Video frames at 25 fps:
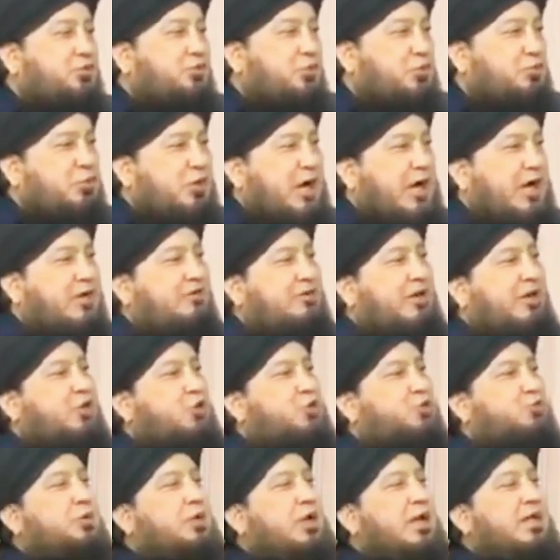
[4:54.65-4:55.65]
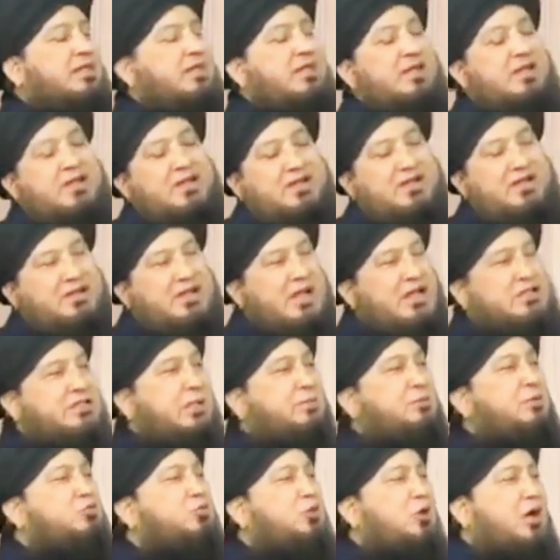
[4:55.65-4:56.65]
वो बुखार वाले को पिला दें
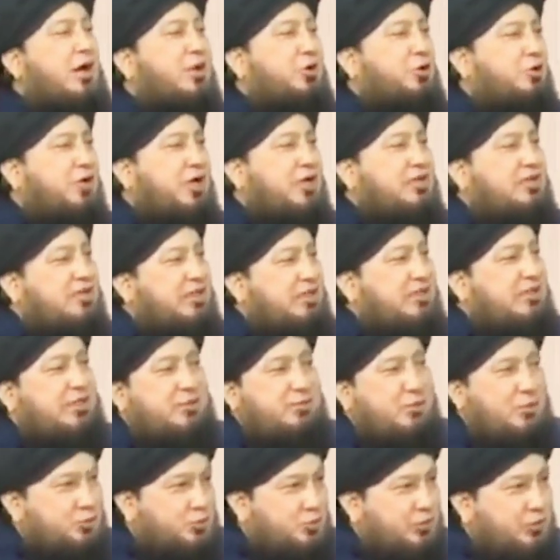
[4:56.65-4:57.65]
कैसा भी बुखार होगा तीन दिन में